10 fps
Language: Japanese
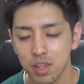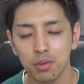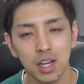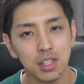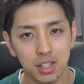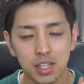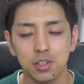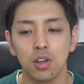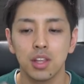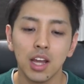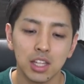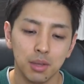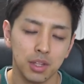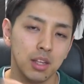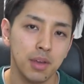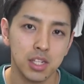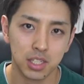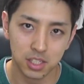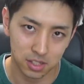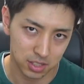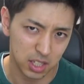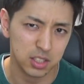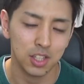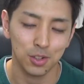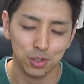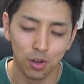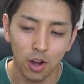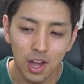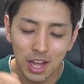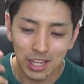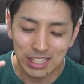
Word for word: でもなんでそのネガティブなイメージがつくかっていうと、